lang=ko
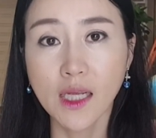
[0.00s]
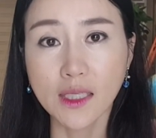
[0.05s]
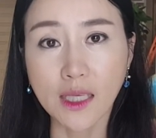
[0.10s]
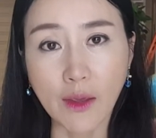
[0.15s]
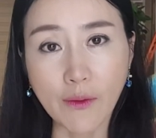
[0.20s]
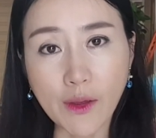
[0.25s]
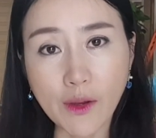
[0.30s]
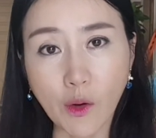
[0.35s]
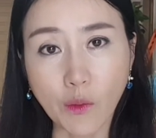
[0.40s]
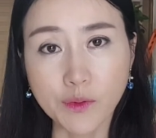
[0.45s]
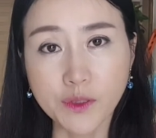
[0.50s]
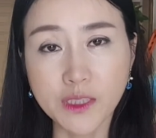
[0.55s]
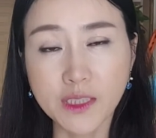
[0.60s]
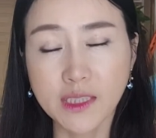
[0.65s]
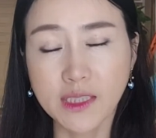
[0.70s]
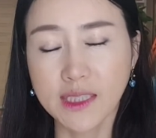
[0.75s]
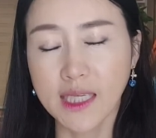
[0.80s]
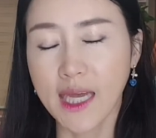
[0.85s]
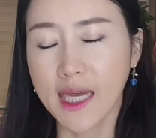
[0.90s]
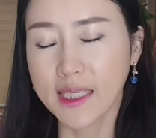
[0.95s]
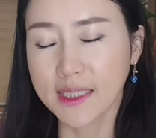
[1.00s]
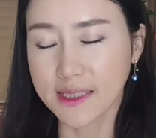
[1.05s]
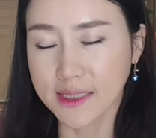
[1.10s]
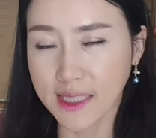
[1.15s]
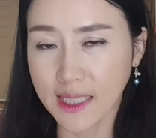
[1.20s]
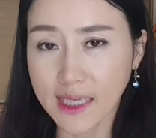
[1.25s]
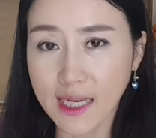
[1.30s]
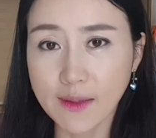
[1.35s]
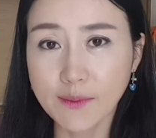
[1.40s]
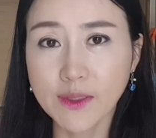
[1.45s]
계획 없이 그냥 그
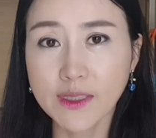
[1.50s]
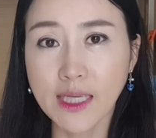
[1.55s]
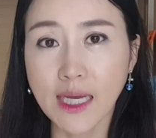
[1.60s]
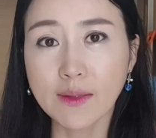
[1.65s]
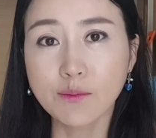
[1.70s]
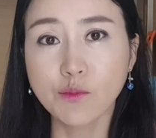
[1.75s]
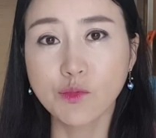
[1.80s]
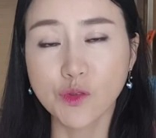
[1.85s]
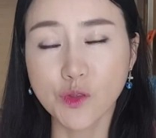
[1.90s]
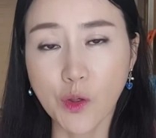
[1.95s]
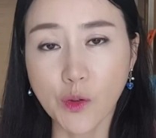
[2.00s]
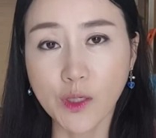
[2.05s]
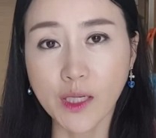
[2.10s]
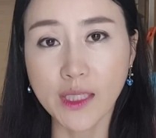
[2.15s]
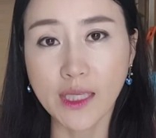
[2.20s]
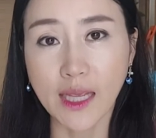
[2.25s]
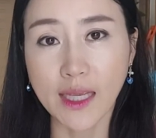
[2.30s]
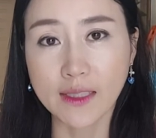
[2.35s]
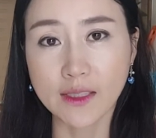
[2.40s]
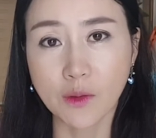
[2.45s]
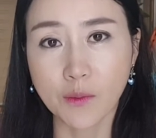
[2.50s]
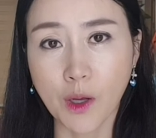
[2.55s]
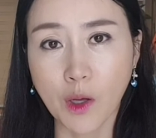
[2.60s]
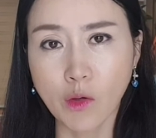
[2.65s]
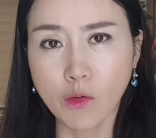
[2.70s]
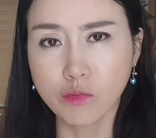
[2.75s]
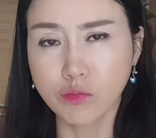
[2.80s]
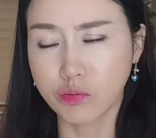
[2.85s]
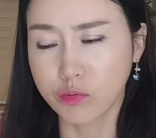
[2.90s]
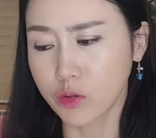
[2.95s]
사람이 산 물건에 대해서만
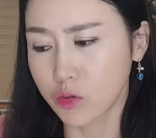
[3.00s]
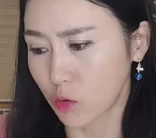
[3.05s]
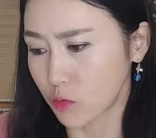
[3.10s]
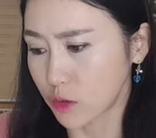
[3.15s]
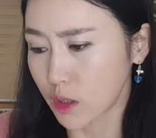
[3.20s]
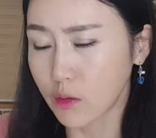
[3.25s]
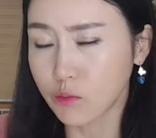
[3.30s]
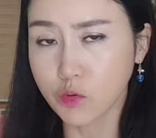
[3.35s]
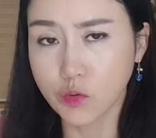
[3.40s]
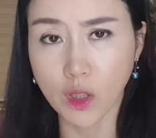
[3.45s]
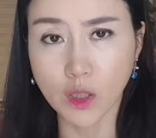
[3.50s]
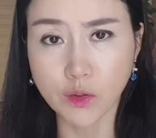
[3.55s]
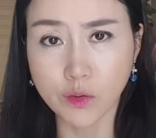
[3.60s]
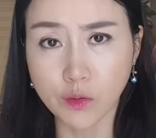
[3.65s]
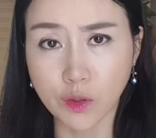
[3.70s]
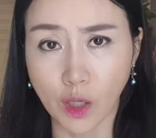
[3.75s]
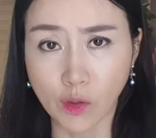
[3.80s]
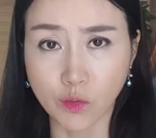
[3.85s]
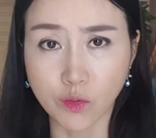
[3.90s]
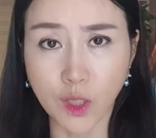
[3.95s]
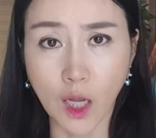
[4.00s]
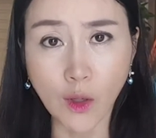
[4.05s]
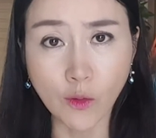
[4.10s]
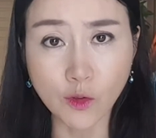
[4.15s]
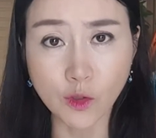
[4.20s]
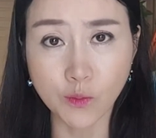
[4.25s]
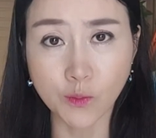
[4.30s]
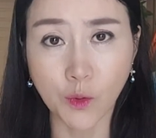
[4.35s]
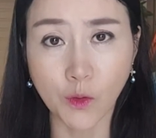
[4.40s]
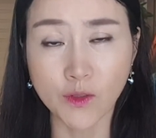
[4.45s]
어, 그래 저 사람도 샀어 나도 사고
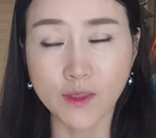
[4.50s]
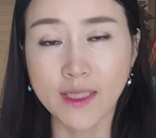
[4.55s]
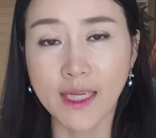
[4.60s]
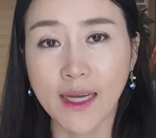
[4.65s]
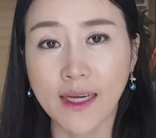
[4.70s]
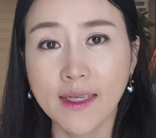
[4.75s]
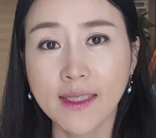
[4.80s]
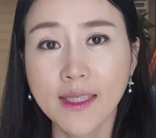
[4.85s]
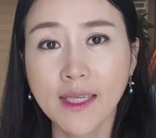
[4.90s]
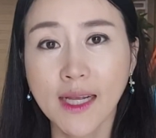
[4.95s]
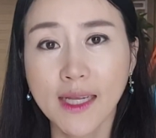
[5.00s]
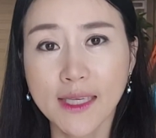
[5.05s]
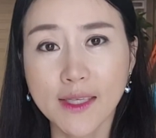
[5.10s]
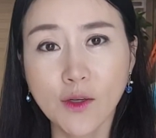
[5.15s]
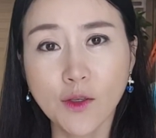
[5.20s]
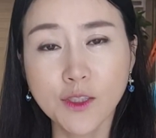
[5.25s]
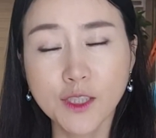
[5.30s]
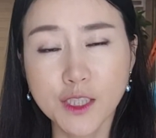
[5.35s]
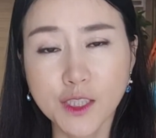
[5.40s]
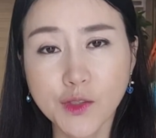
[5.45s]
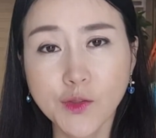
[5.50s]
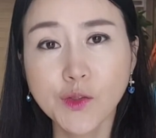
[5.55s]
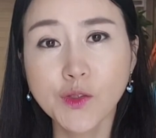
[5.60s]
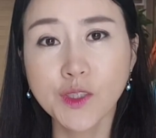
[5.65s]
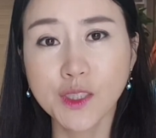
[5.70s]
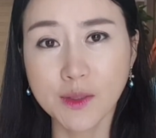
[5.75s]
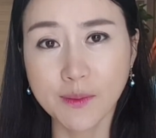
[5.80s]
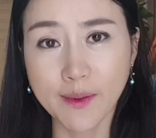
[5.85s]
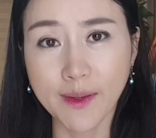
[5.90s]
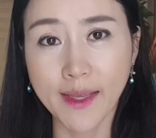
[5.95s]
싶어 그냥 이런
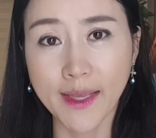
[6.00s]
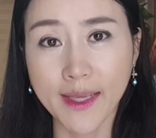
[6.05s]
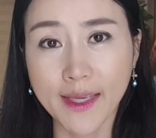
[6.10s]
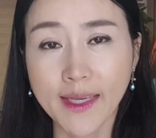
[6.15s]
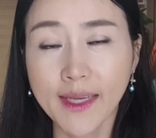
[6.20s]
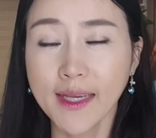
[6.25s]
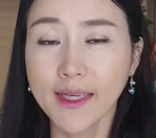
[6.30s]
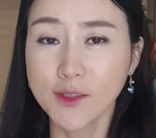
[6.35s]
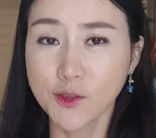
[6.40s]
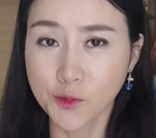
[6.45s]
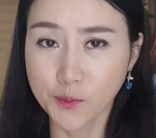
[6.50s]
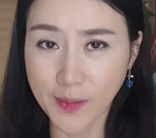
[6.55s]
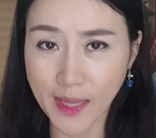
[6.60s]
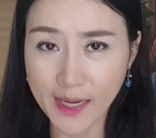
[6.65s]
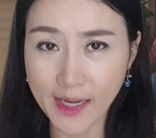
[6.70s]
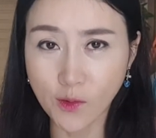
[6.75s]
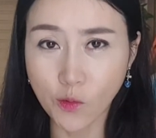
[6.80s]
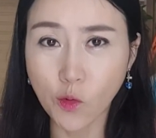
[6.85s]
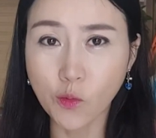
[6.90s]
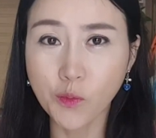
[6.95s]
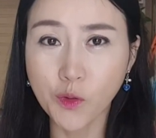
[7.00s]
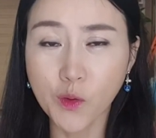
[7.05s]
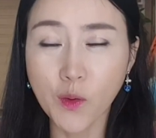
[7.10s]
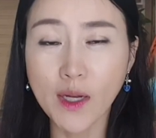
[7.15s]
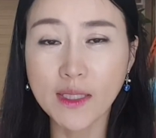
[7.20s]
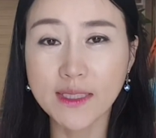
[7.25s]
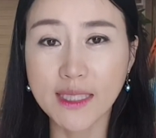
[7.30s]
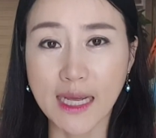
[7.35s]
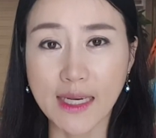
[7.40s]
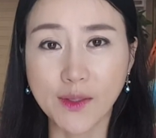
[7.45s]
질투심에 좀 내가 꼭
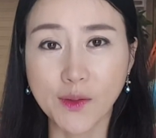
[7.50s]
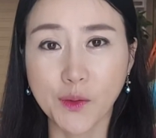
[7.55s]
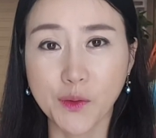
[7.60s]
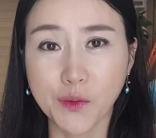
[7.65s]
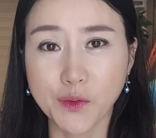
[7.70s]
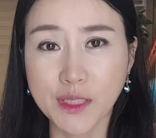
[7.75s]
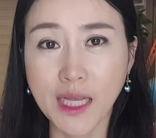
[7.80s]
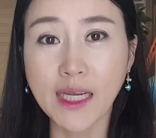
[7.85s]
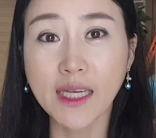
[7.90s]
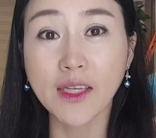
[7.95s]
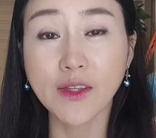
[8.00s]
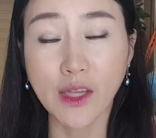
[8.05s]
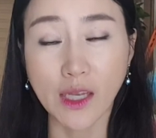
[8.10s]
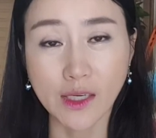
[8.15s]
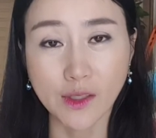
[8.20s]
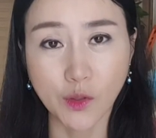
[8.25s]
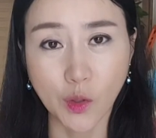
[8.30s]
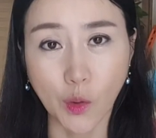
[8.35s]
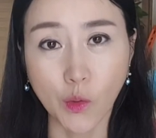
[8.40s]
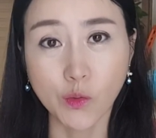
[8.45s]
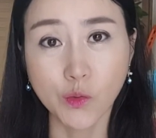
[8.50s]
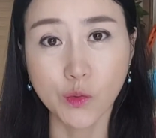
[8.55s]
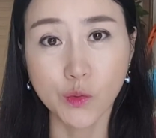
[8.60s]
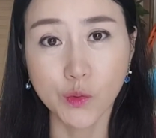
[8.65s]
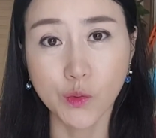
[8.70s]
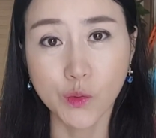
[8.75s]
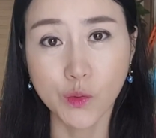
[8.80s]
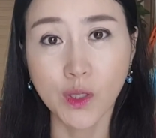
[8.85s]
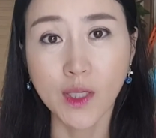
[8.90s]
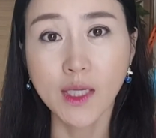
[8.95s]
필요하지 않 않은 것도 사게 되는
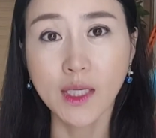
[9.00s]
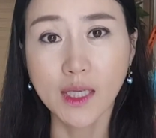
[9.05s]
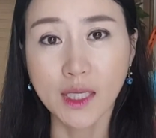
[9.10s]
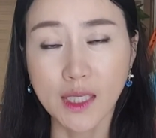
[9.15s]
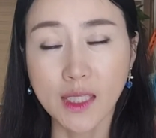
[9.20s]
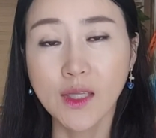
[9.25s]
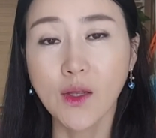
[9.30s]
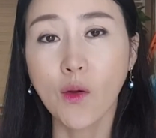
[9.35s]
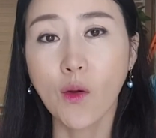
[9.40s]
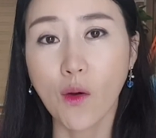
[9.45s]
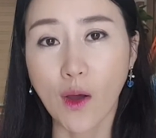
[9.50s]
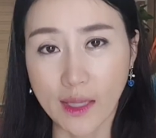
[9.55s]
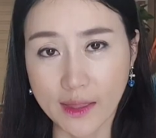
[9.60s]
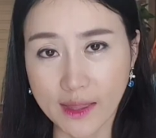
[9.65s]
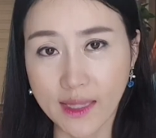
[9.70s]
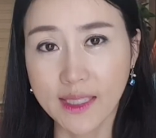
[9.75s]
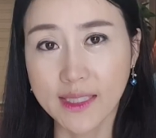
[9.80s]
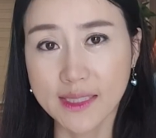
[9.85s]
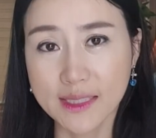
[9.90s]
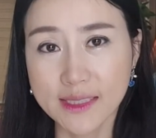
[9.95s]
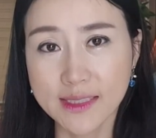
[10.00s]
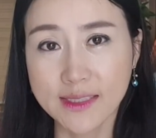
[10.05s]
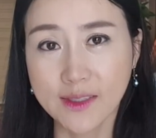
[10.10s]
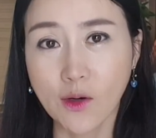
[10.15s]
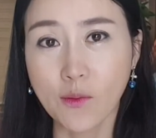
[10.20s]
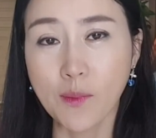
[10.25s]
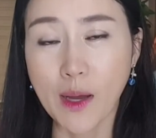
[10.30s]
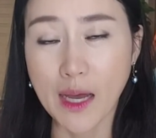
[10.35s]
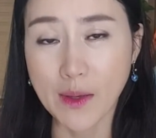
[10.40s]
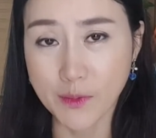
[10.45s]
경우도 있는 것 같은
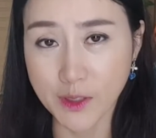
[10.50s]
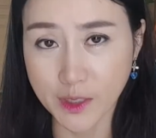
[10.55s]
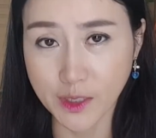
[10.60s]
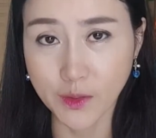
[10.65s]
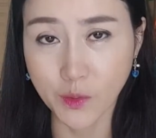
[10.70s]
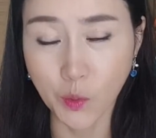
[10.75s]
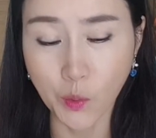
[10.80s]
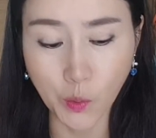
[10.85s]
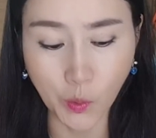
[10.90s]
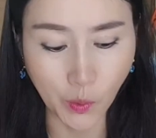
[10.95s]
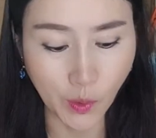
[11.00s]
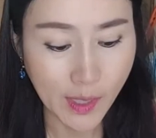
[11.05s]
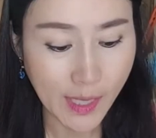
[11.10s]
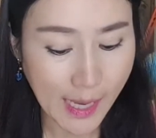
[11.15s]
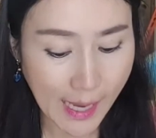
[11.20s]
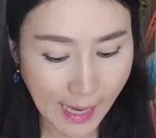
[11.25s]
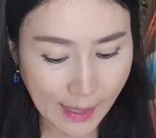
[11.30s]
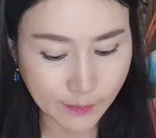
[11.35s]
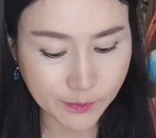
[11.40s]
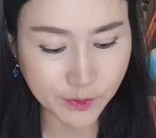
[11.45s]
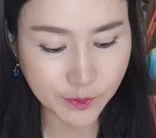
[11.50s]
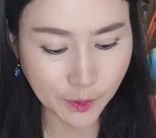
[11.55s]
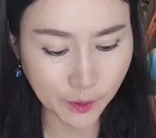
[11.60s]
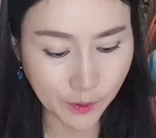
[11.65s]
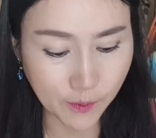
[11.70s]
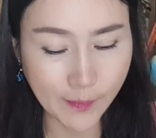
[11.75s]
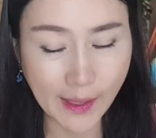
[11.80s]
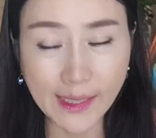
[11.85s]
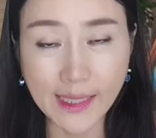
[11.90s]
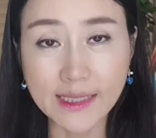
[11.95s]
그런 마음이 들고
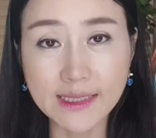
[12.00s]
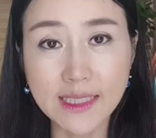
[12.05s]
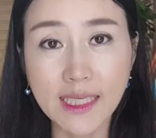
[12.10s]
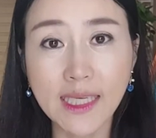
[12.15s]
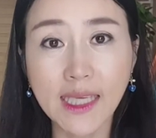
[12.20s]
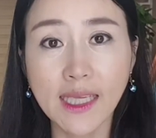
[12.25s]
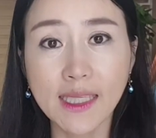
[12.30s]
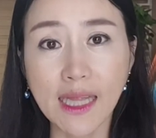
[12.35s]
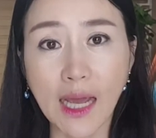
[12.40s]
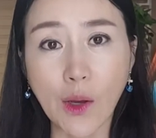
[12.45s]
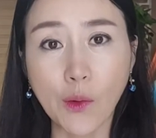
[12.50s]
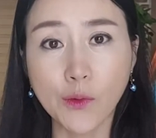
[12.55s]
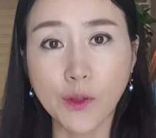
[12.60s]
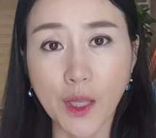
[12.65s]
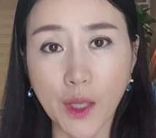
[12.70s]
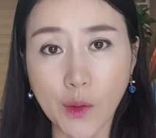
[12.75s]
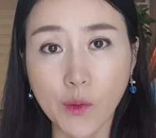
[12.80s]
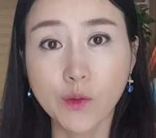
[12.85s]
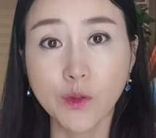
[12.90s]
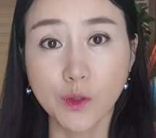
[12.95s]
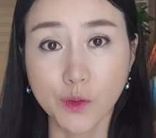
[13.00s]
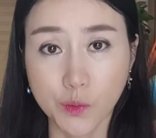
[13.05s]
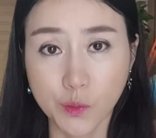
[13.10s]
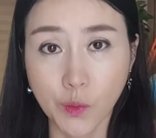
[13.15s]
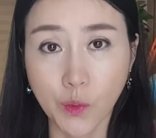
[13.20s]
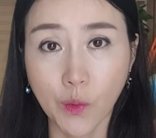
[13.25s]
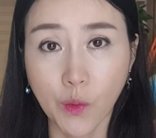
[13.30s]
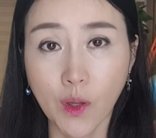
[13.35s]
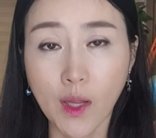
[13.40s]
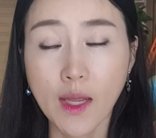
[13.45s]
앞서 말한 책에 나온
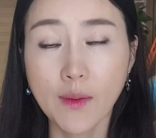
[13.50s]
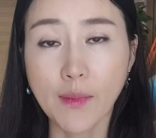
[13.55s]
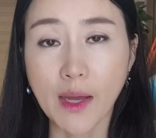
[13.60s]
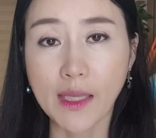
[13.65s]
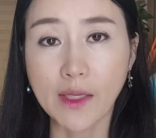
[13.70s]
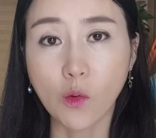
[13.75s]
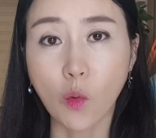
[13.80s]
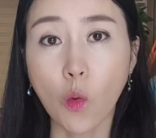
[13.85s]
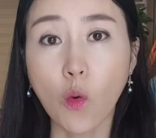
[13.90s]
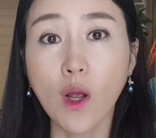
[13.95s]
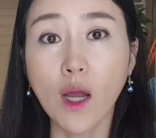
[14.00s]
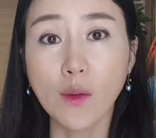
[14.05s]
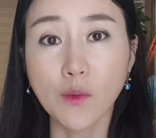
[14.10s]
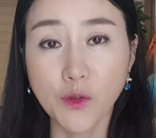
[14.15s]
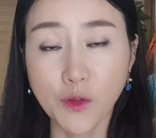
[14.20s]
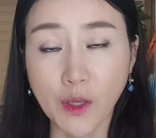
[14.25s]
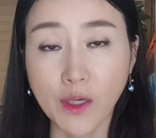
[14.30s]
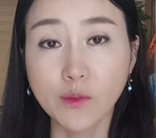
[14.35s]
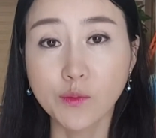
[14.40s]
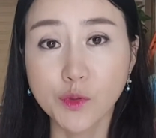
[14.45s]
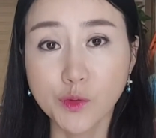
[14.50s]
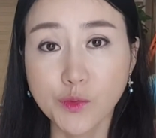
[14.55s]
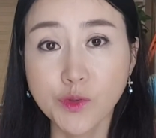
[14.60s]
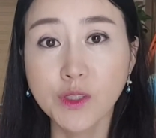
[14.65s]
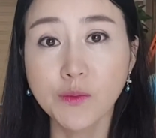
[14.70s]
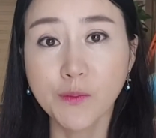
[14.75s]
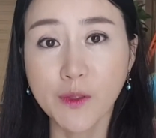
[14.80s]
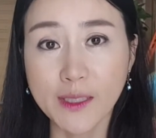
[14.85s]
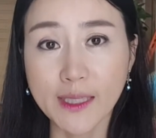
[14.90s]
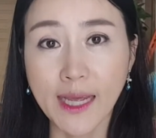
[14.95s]
내용들도 많이 공감이 되는
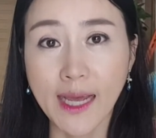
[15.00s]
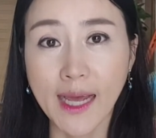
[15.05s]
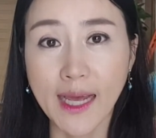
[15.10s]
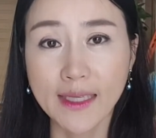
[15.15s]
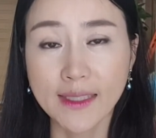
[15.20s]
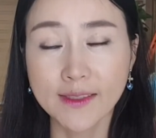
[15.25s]
부분입니다.